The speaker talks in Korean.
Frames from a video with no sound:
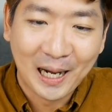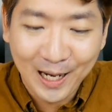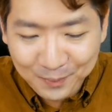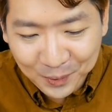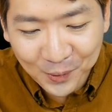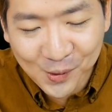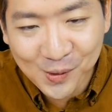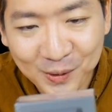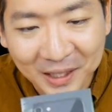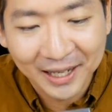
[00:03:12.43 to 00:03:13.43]

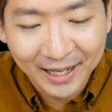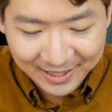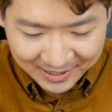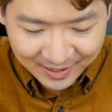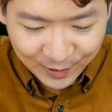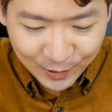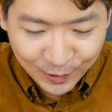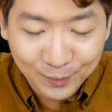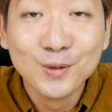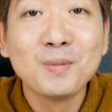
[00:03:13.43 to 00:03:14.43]
아이폰,
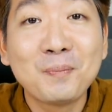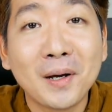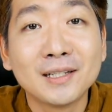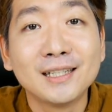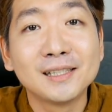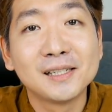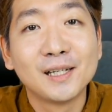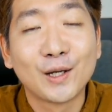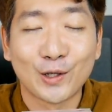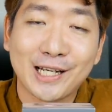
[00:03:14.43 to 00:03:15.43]
어, 북미판은
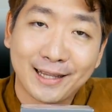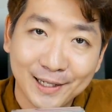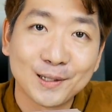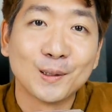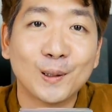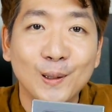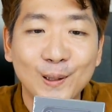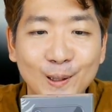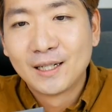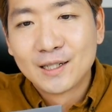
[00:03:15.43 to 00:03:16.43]
그렇지 않다는 거.
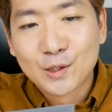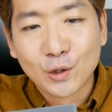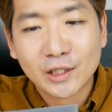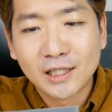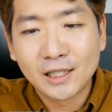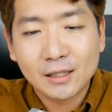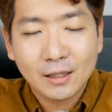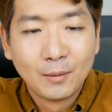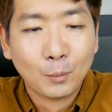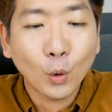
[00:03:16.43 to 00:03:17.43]
저는
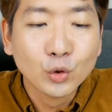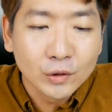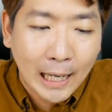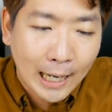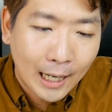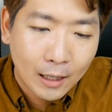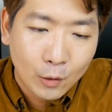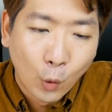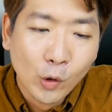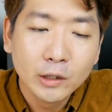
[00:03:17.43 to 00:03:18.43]
모두가
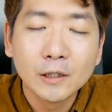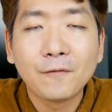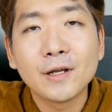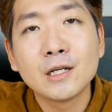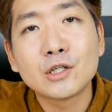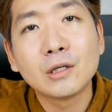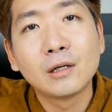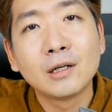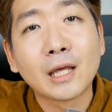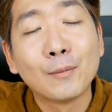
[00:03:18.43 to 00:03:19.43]
골드
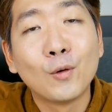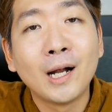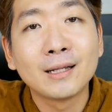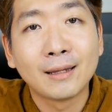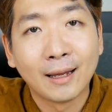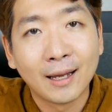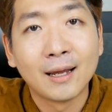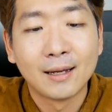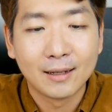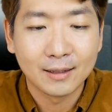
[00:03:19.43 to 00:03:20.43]
피니쉬를 개봉할
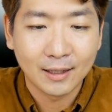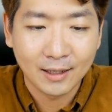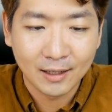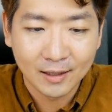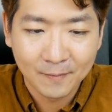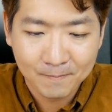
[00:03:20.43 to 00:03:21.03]
때, 네,